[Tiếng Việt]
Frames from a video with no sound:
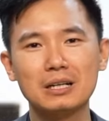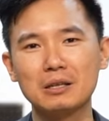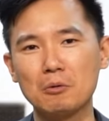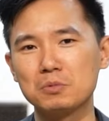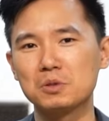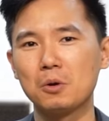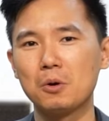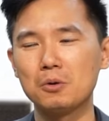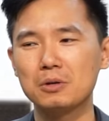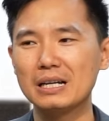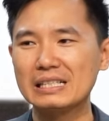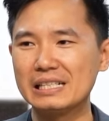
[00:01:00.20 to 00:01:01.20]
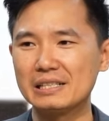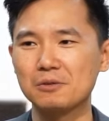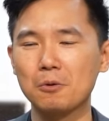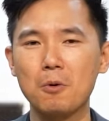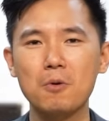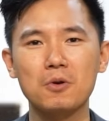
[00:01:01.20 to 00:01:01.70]
các thông số, các chỉ
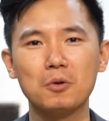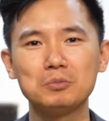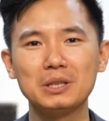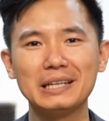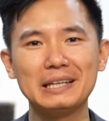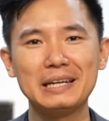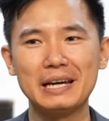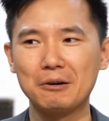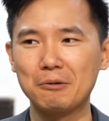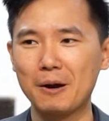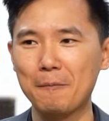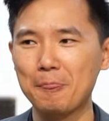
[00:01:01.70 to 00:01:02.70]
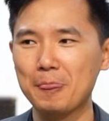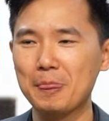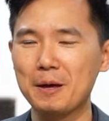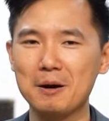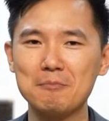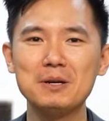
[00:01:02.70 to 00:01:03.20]
số của công ty đều
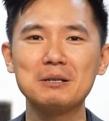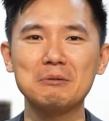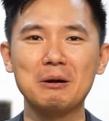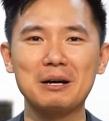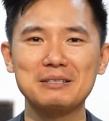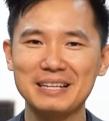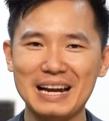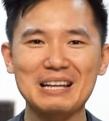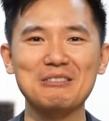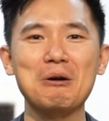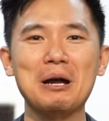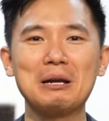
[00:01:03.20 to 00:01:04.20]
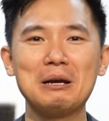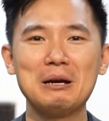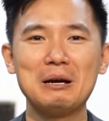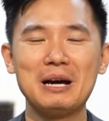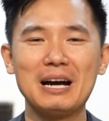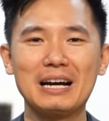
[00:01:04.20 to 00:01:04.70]
ở mức rất an toàn.
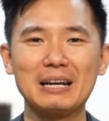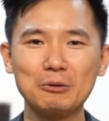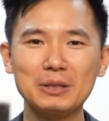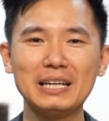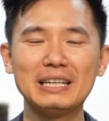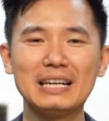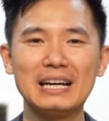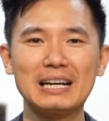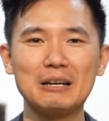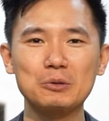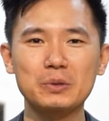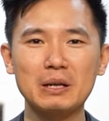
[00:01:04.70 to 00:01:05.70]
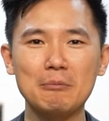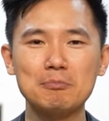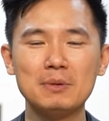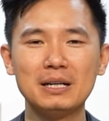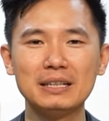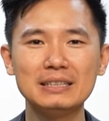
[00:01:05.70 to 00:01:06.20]
Đầu tiên, đầu xuân
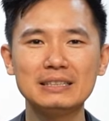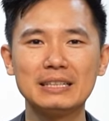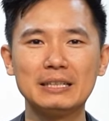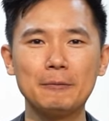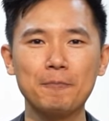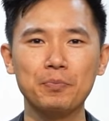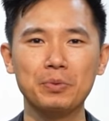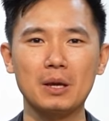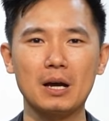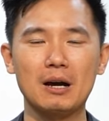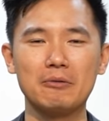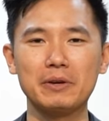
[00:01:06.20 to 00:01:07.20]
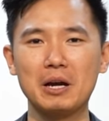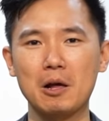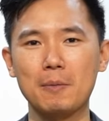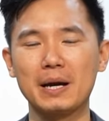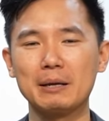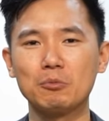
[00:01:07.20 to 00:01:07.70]
năm mới thì
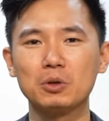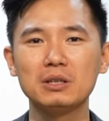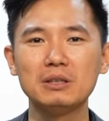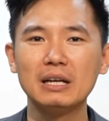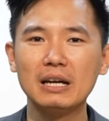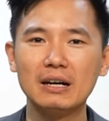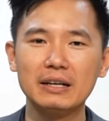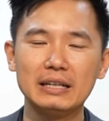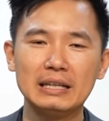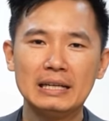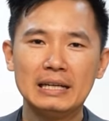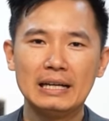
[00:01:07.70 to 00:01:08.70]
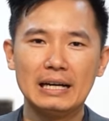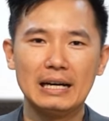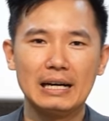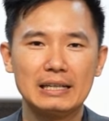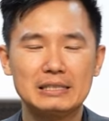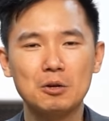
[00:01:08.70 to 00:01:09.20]
VinhAudio77 muốn gửi lời
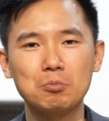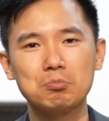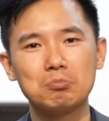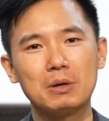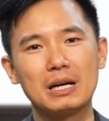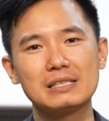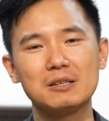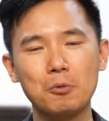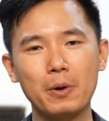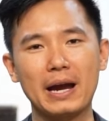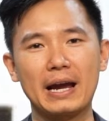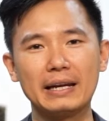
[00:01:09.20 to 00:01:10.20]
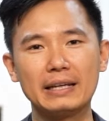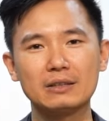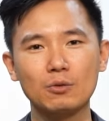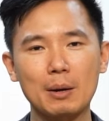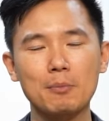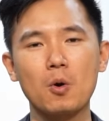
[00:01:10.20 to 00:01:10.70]
chúc sức khỏe đến
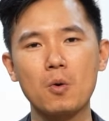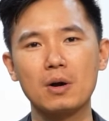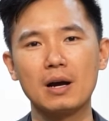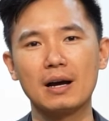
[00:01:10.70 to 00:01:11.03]
toàn bộ